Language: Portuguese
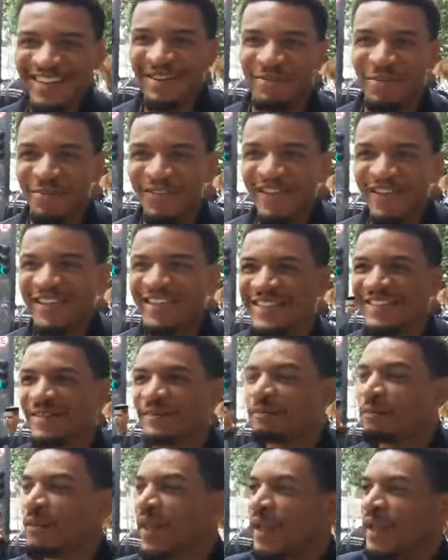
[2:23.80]
eu vou falando.
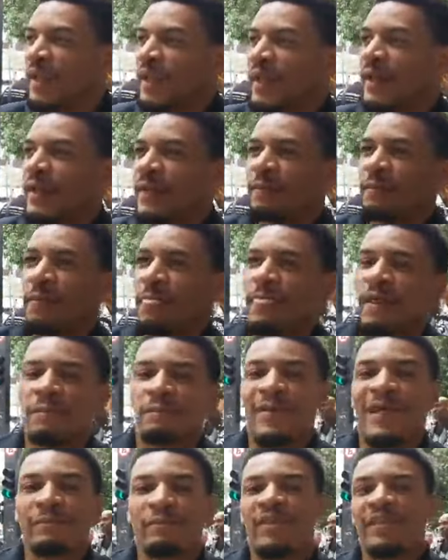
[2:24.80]

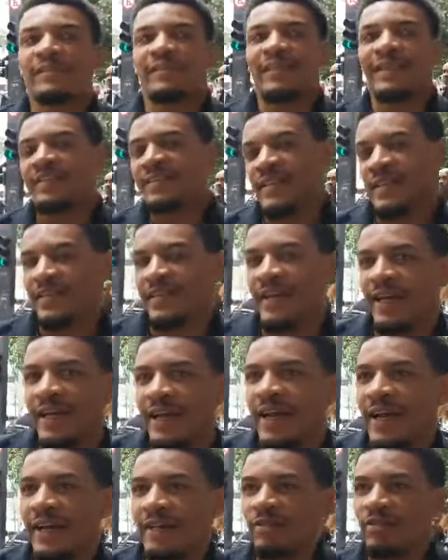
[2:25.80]
Está tá, tá
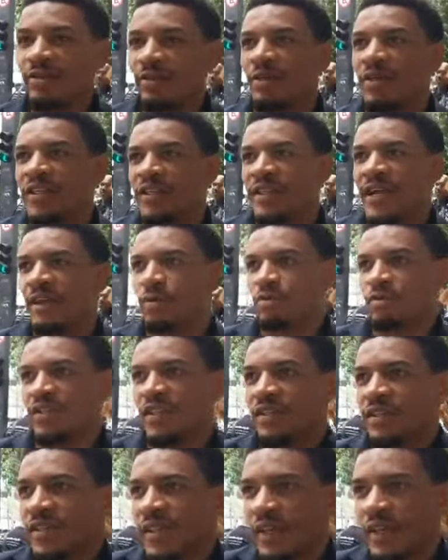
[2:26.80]
escancarado o que está
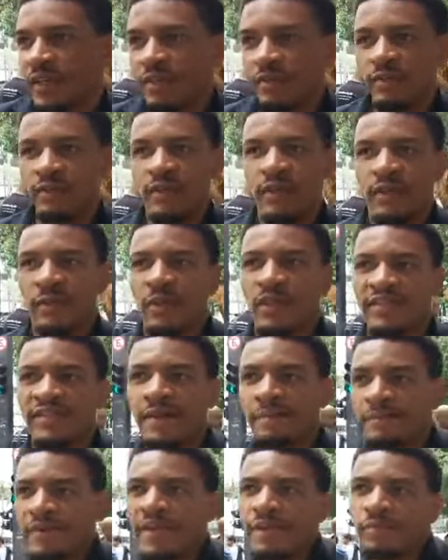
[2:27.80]
acontecendo. Nós
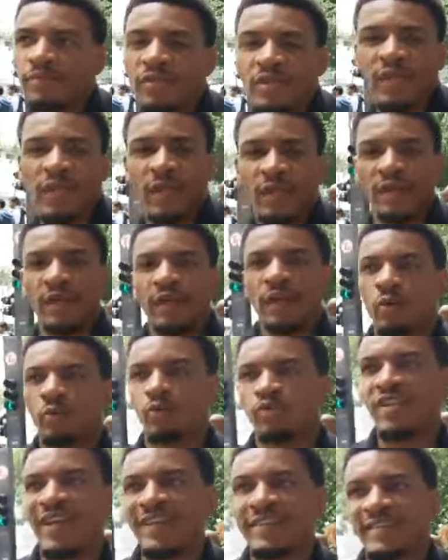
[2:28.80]
sabemos que
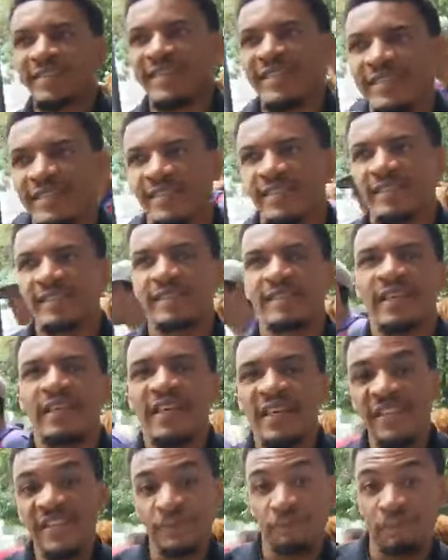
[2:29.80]
os racistas
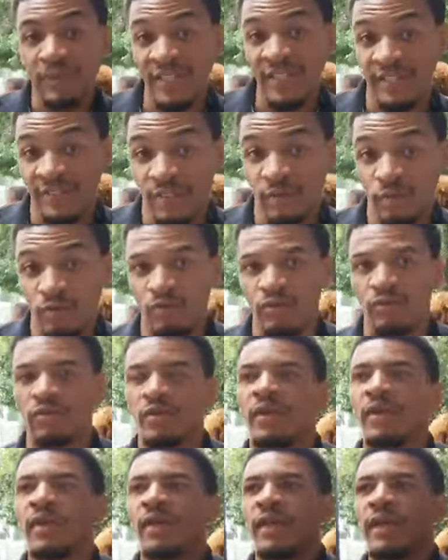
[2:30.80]
explícitos
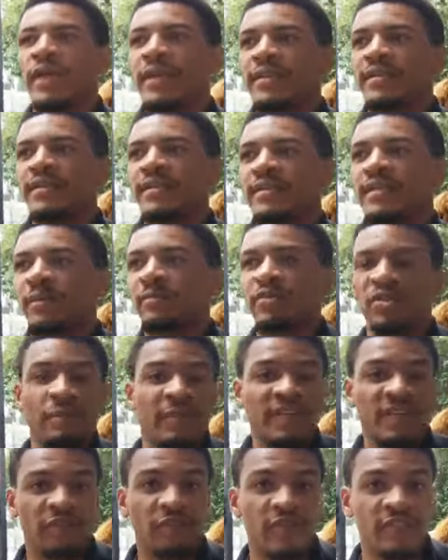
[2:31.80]
eles estão se
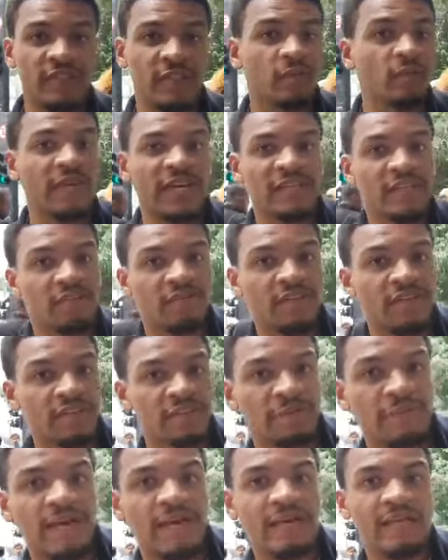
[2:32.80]
manifestando cada vez
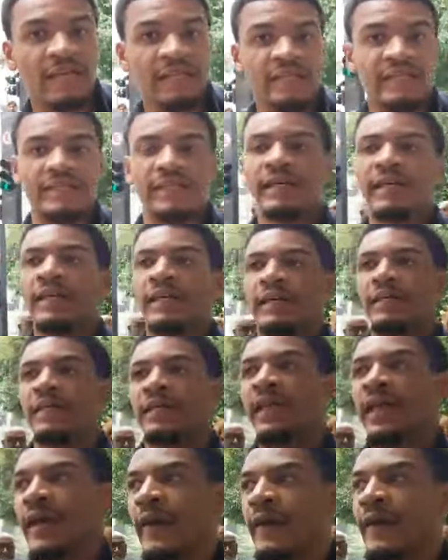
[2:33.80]
mais.
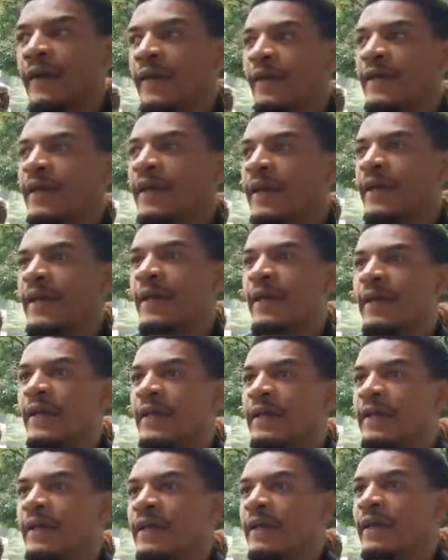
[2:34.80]
Né?
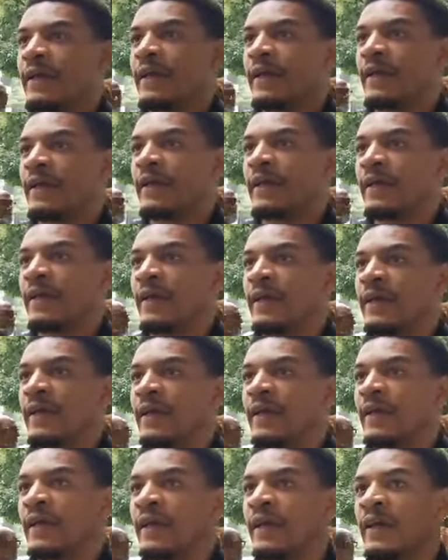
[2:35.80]

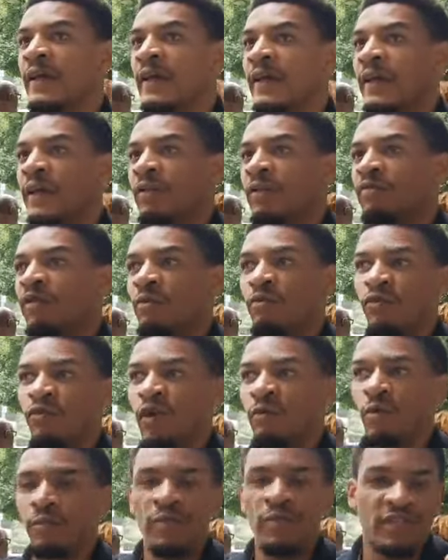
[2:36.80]
É... Vamos,
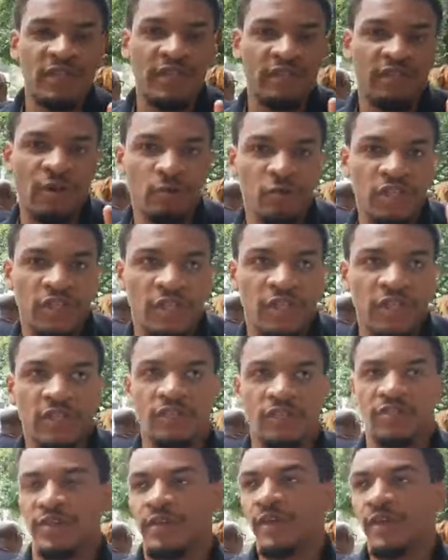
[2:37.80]
vamos observar o
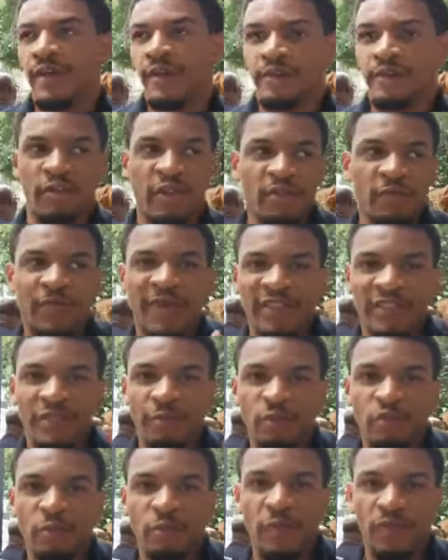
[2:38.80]
seguinte: se nós
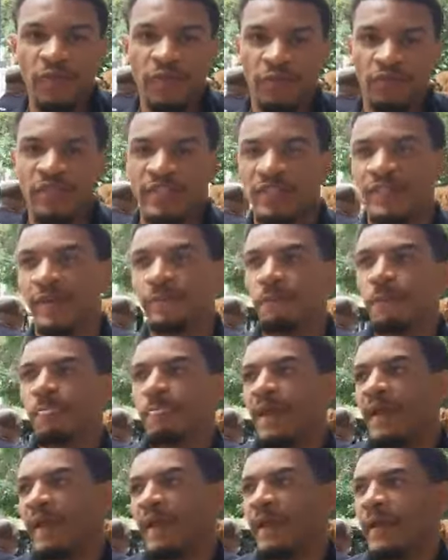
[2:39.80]
partimos do ponto de vista
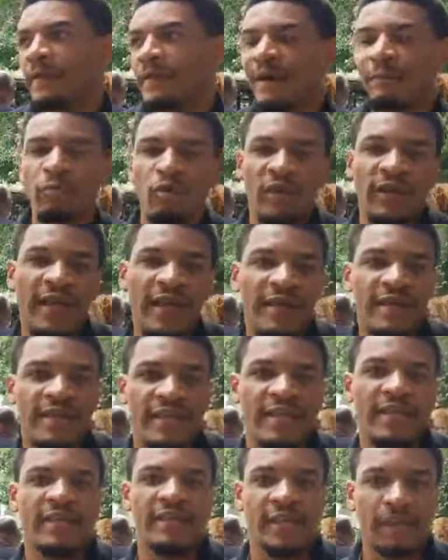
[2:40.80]
é, da mulher
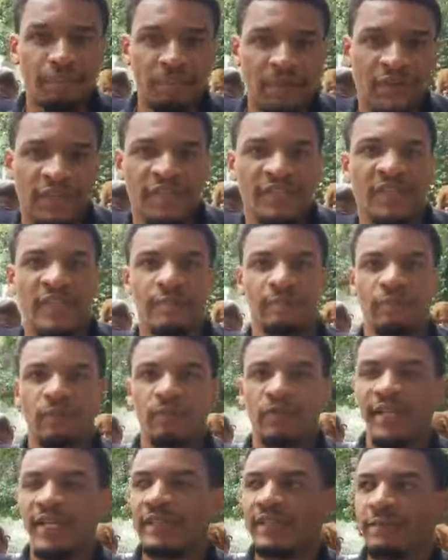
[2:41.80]
negra, por exemplo, o
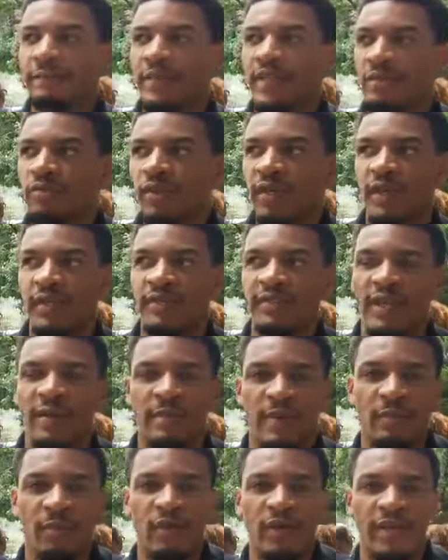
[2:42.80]
tratamento que recebe
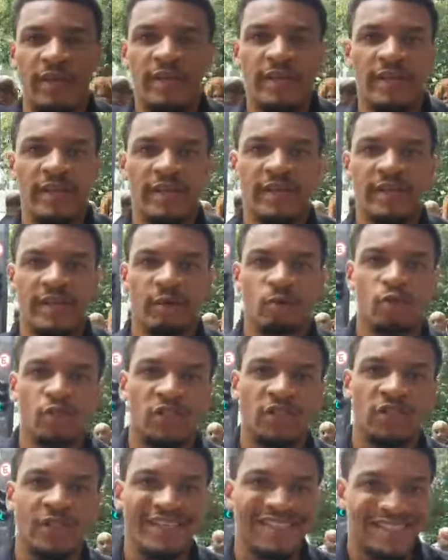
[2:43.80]
a mulher negra
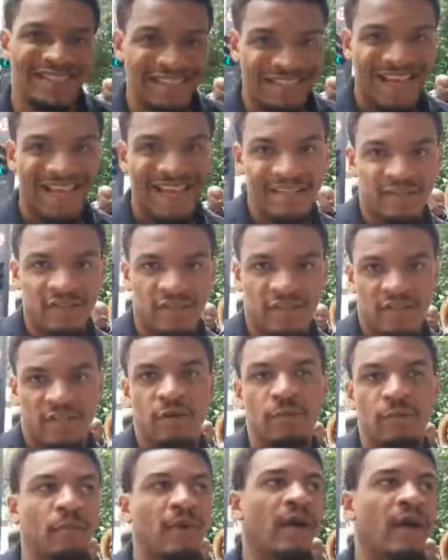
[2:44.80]
hoje na cidade de
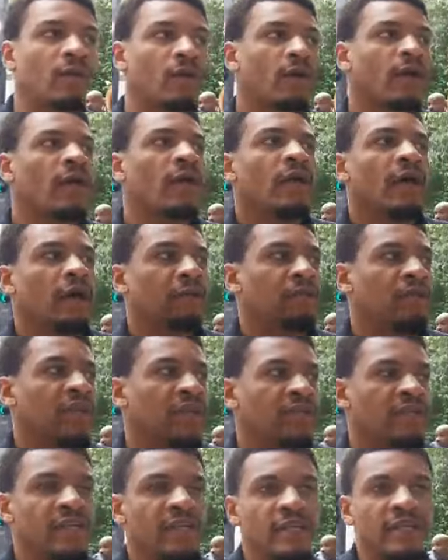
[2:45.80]
São Paulo. A mulher
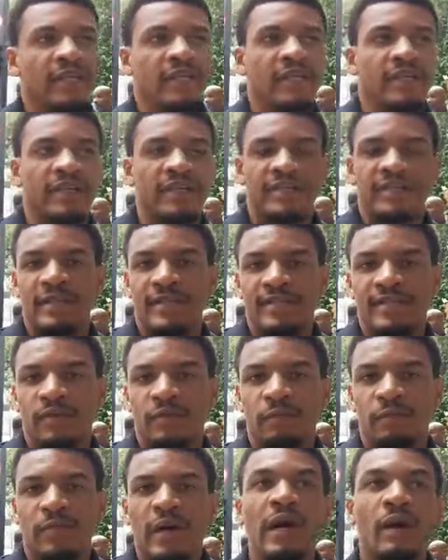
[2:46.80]
negra na cidade de São
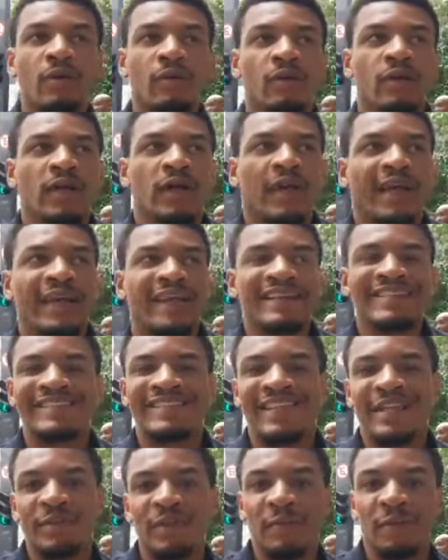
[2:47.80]
Paulo ela é
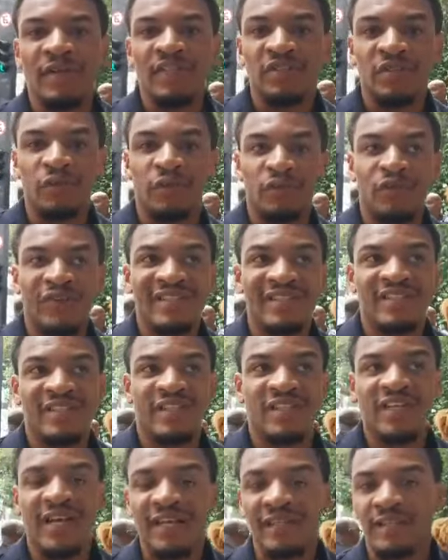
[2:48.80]
extremamente
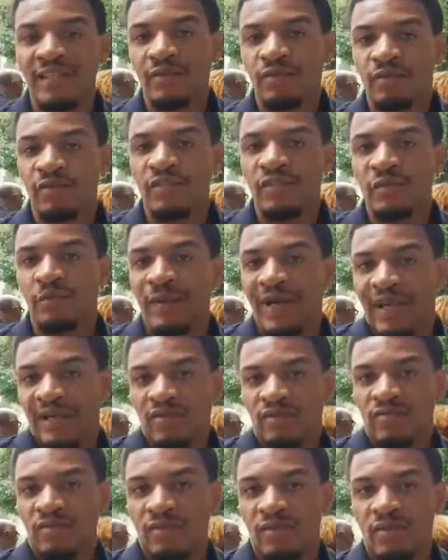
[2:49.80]
fetichada nos
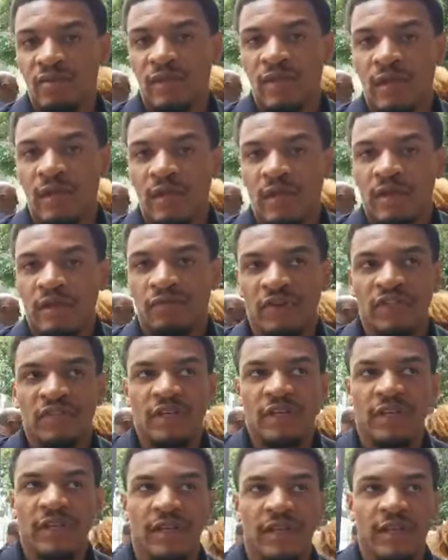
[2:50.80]
espaços feito,
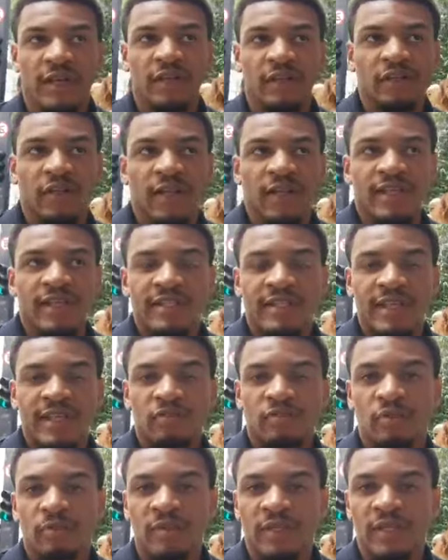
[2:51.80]
ela é, é lançado
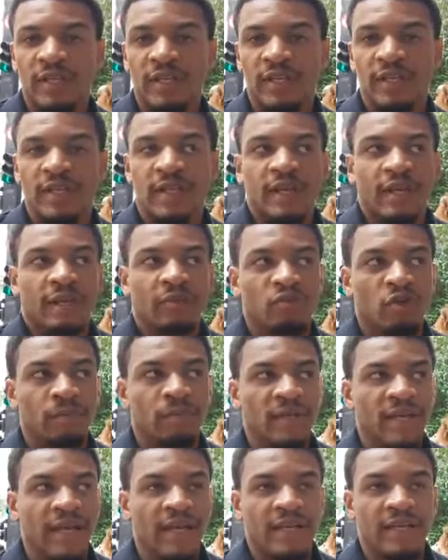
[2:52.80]
sobre ele, sobre
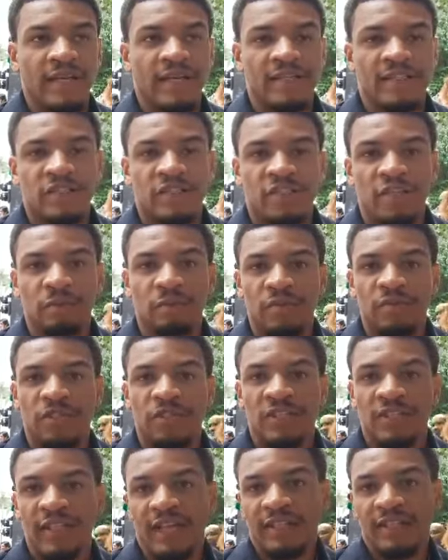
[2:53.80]
ela esse tipo de
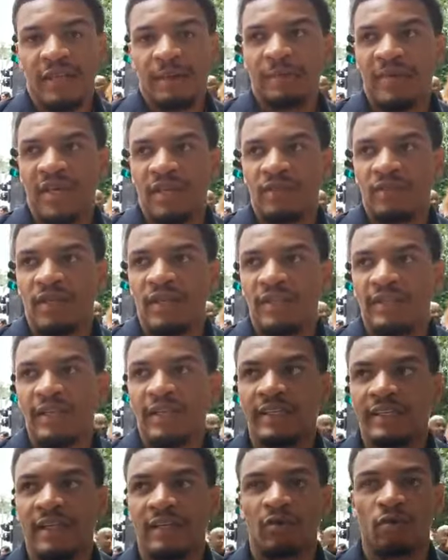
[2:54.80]
tratamento, ela é
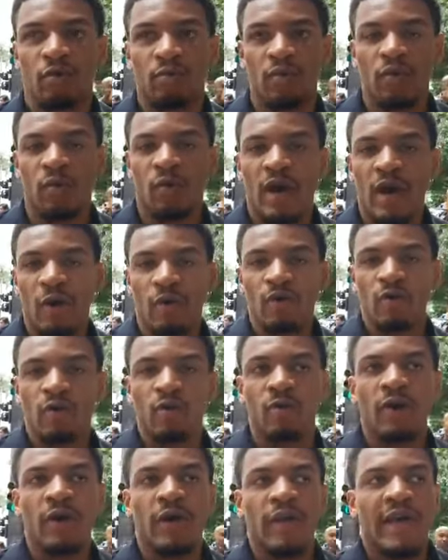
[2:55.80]
tratado como algo
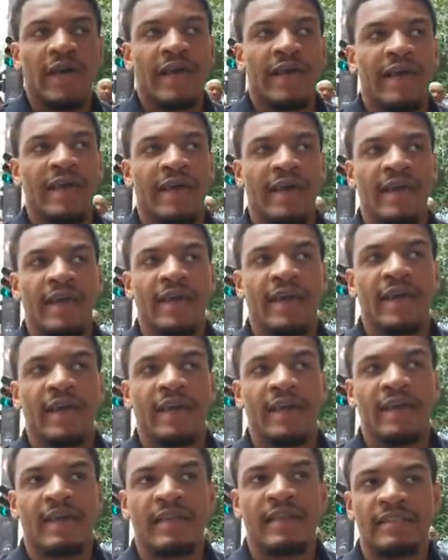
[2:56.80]

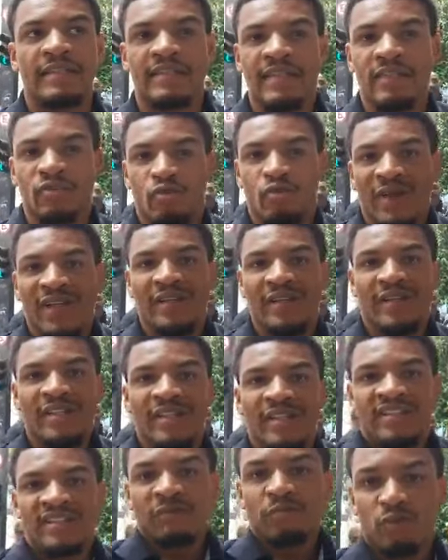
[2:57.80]
é,
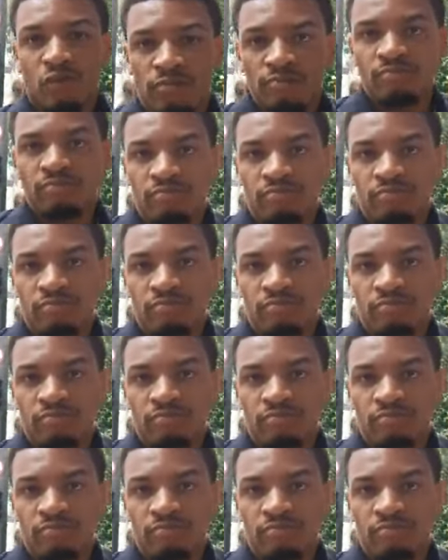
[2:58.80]
sexualíssimo.